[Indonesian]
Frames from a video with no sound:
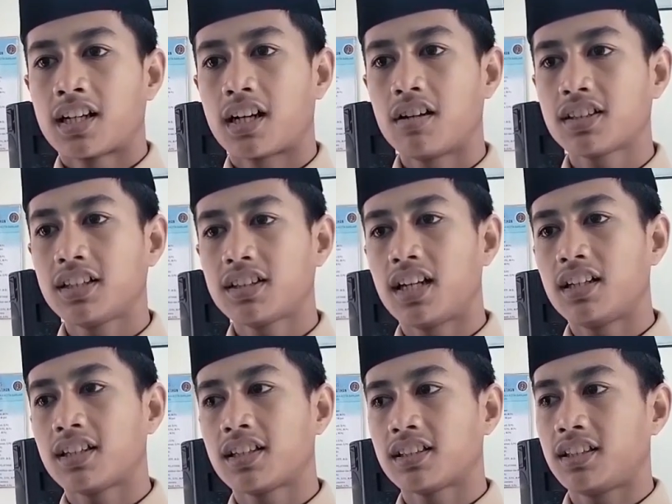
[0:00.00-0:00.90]
kalau kita
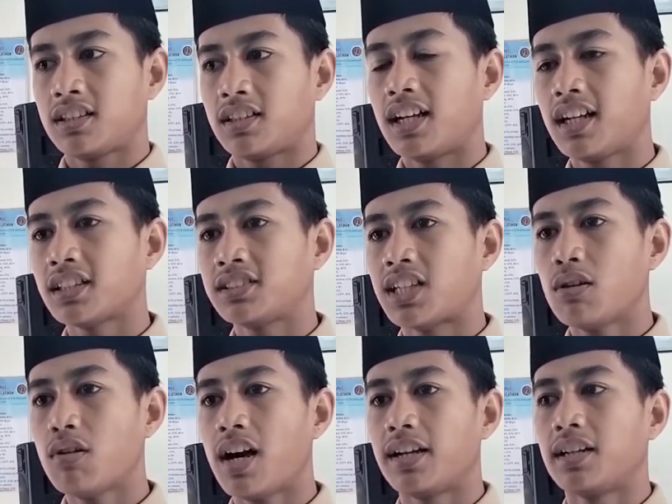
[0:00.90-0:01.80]
dari
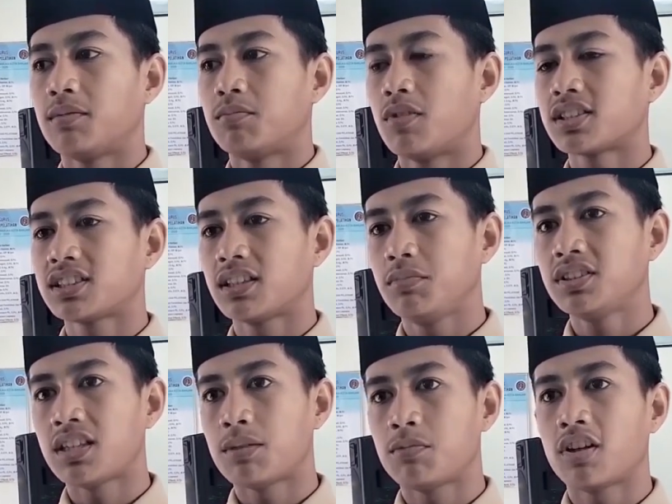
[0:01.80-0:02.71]
kejauhan morse
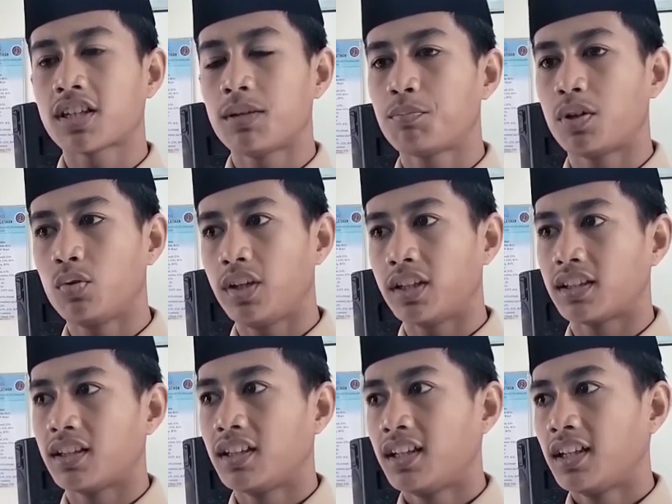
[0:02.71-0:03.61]
bisa menekan peluit